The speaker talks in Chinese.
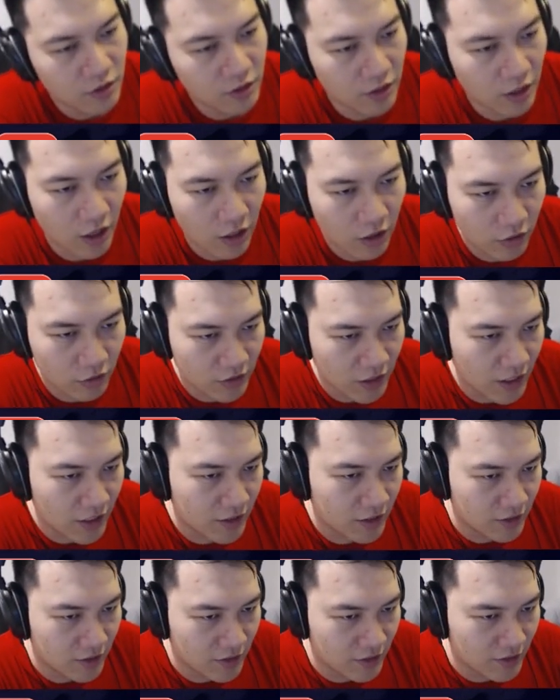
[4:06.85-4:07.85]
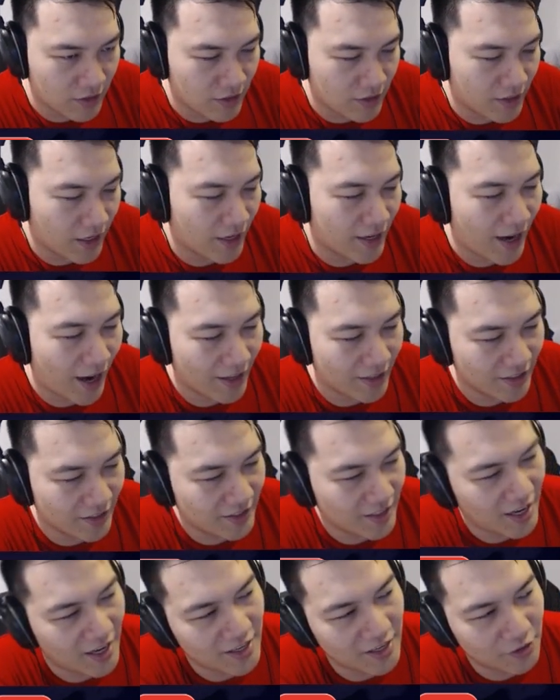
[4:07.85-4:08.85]
然后在卡德
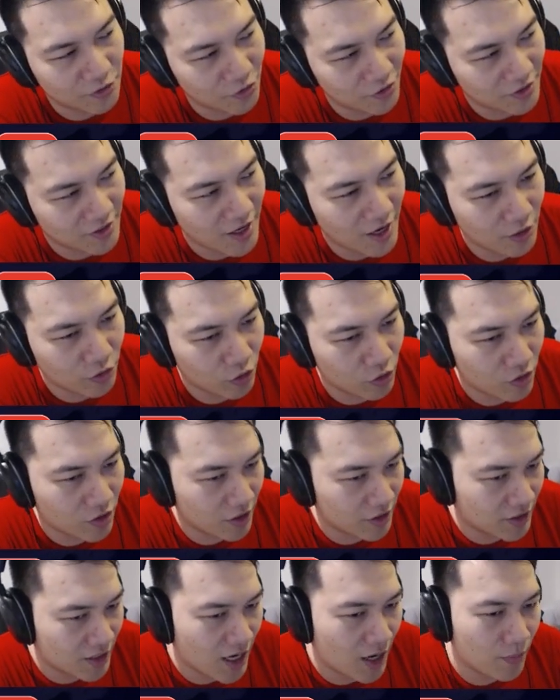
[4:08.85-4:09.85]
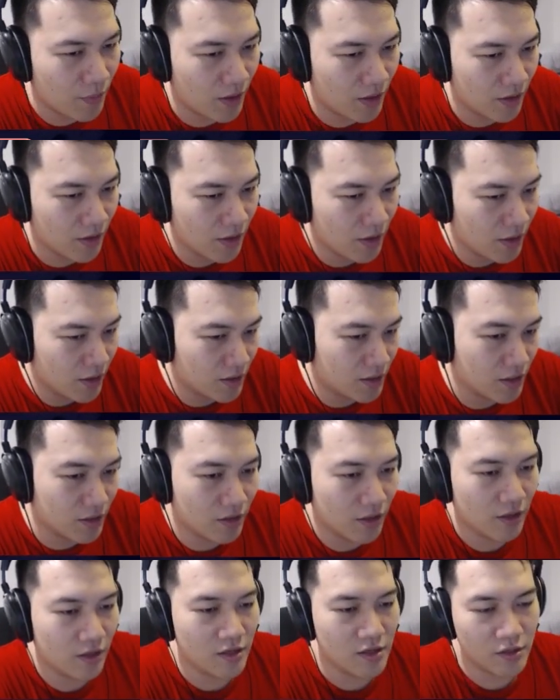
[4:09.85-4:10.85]
加也存在的状况下面，这个
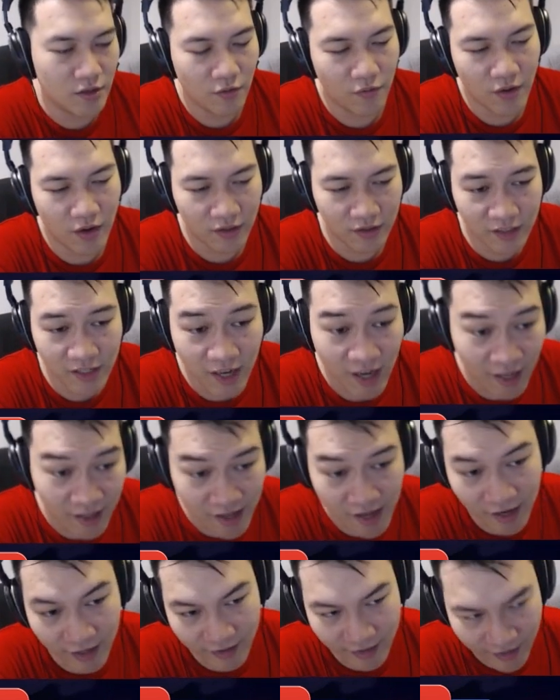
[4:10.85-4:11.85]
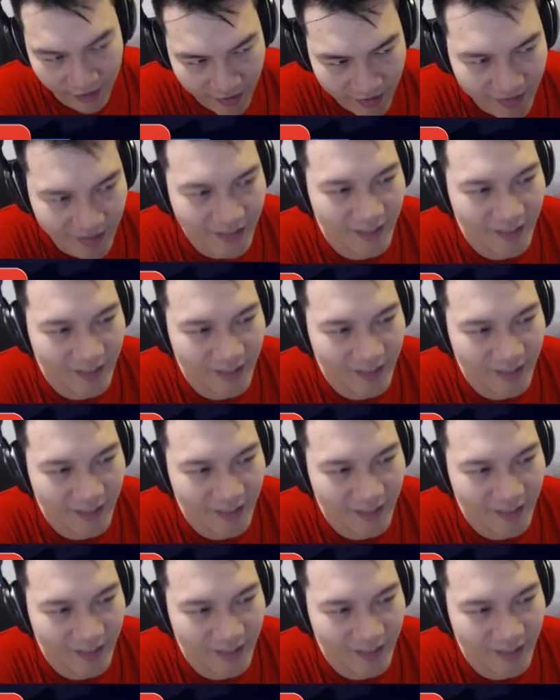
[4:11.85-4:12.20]
能力是非常恰当的，